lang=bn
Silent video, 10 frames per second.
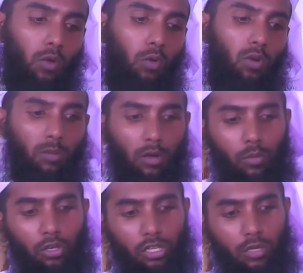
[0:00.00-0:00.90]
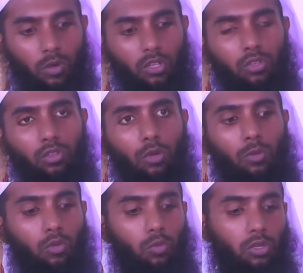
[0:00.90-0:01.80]
গরু এবং মহিষের বয়স হতে
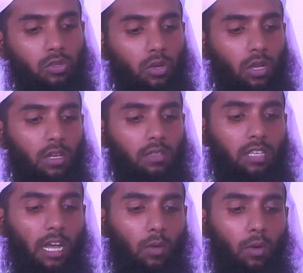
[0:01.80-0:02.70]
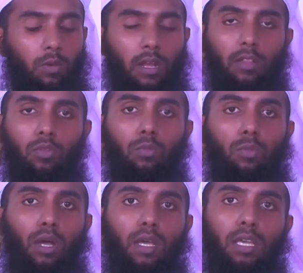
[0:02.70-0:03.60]
হবে দু বছর ছাগল ভেড়া
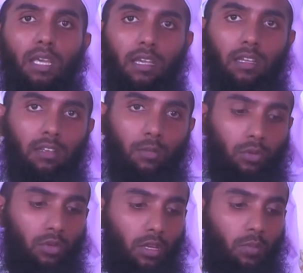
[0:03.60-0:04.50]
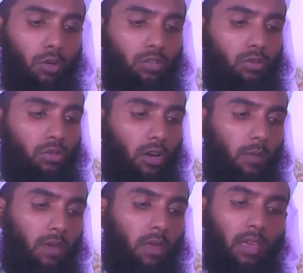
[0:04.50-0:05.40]
দুম্বা এক্ষেত্রে প্রত্যেকের বয়স হতে
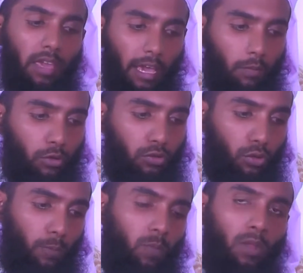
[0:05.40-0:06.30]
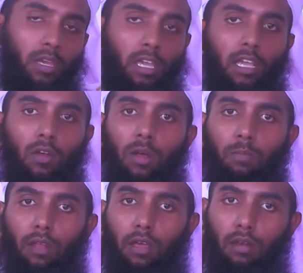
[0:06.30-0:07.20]
হবে এক বছর এই গেল
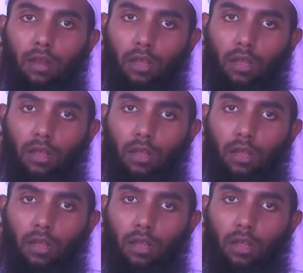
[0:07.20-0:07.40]
আপনার